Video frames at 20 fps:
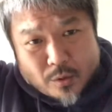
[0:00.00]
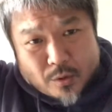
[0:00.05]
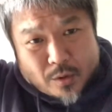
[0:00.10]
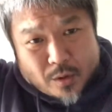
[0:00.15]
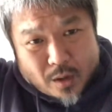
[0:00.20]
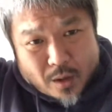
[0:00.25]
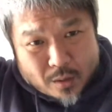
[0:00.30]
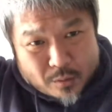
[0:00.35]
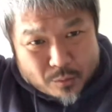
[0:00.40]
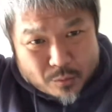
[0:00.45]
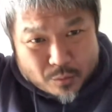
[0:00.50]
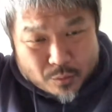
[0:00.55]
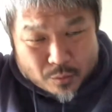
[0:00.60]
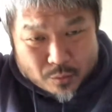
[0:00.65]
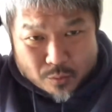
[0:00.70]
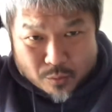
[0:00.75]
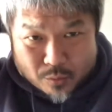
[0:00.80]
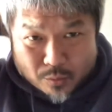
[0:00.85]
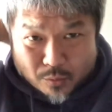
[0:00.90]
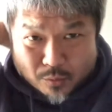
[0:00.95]
あ
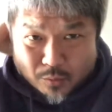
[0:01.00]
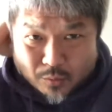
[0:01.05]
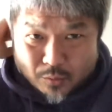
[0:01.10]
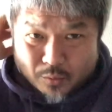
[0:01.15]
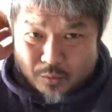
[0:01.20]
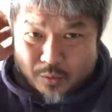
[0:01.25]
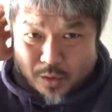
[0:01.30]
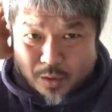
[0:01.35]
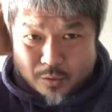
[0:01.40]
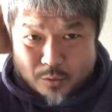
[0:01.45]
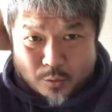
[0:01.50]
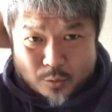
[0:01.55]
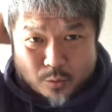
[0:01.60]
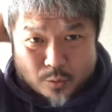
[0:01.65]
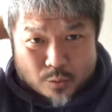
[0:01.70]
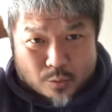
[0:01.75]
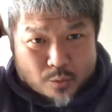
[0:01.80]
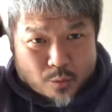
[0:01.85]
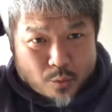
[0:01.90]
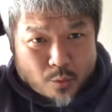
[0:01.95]
のー、いやちょっ
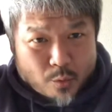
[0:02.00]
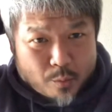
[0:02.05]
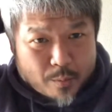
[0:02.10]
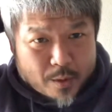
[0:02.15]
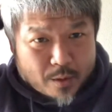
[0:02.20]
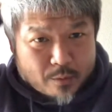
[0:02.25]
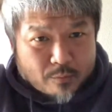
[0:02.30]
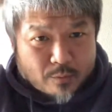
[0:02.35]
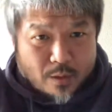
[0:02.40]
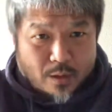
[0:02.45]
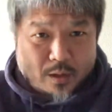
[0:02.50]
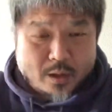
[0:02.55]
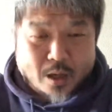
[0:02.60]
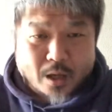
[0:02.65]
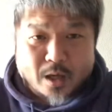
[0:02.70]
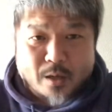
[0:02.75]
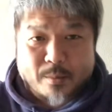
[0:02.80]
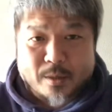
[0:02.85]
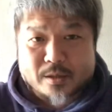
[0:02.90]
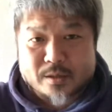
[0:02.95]
と当面は
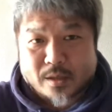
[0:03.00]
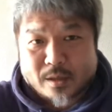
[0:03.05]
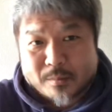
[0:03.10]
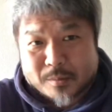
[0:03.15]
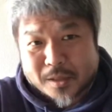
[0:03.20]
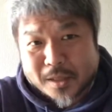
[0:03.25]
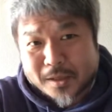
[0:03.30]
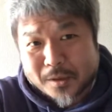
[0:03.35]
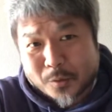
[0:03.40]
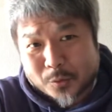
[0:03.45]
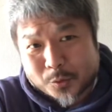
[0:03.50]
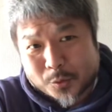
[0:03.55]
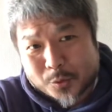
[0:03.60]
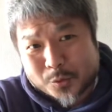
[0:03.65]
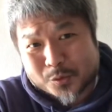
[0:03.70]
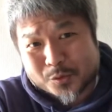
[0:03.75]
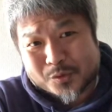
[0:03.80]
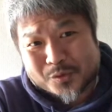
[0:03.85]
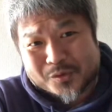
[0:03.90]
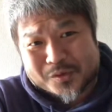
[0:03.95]
会えませんみたいなこと言
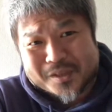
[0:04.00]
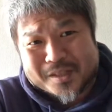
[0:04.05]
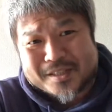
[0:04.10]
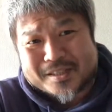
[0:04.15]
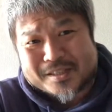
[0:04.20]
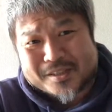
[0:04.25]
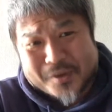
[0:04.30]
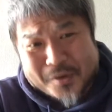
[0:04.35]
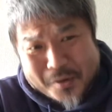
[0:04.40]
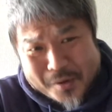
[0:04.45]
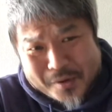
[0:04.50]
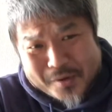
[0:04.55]
うんですよ。